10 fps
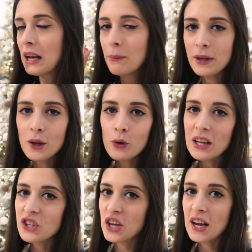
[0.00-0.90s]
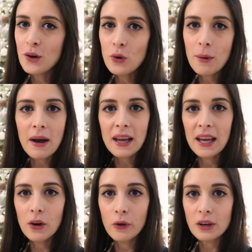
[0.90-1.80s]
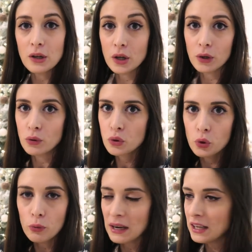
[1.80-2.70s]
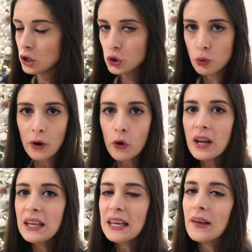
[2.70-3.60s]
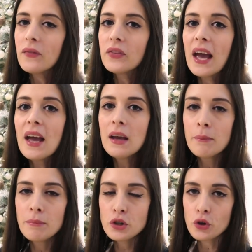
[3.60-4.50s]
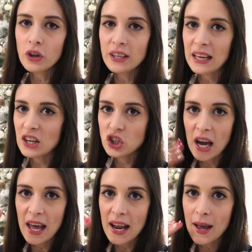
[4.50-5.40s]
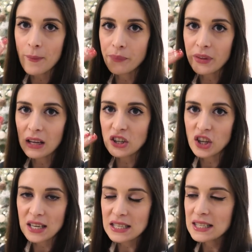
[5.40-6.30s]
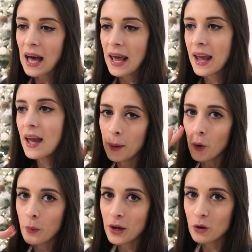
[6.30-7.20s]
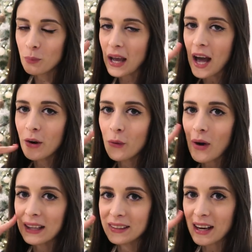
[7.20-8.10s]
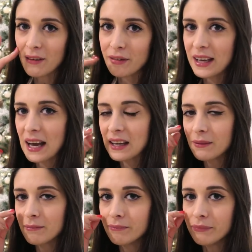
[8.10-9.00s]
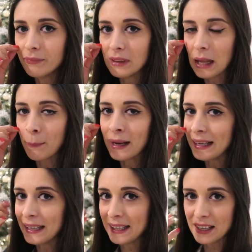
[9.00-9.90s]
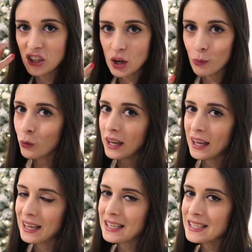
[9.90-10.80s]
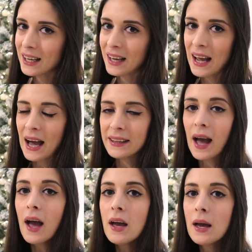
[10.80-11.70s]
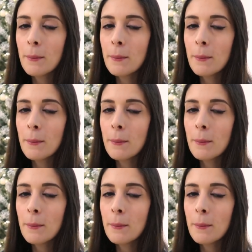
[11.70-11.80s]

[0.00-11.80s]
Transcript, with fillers: delle piccole cellule ma che non, non sono maligne, insomma non è niente, bisogna lasciare, lasciare stare e poi piano piano andrà via mh, mm, la pallina diciamo che, che si è creata,